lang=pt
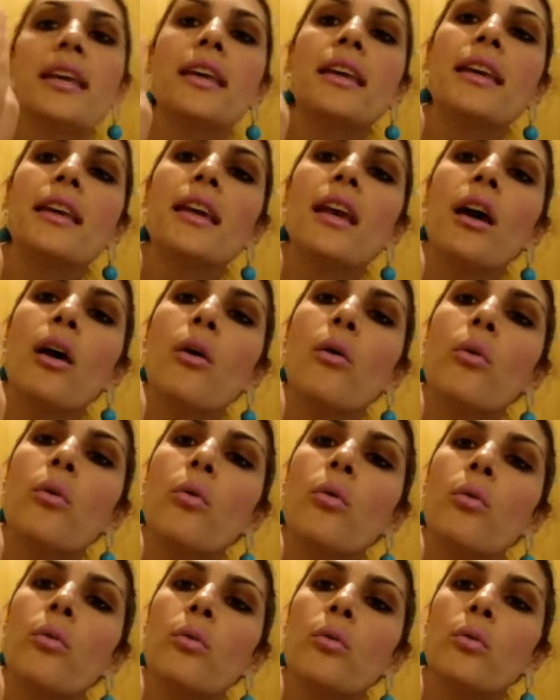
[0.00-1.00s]
que é
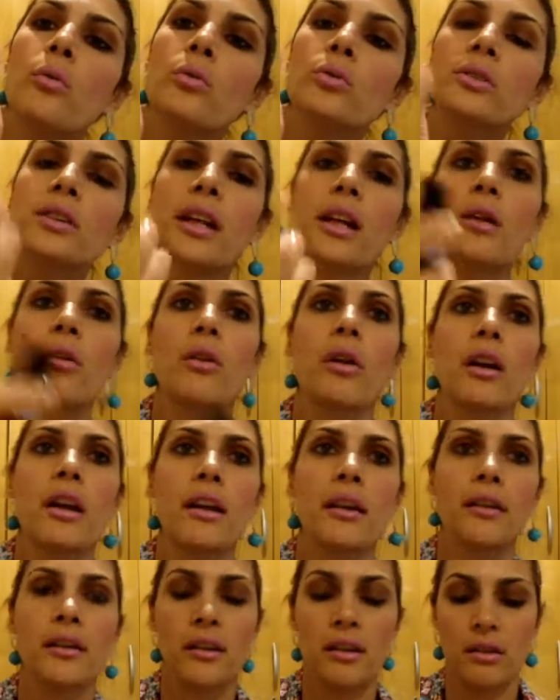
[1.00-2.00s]
o Ultra
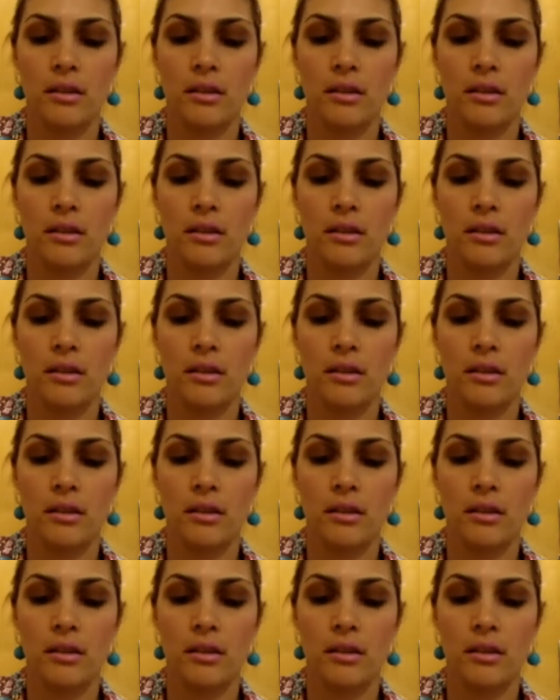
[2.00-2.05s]
Color,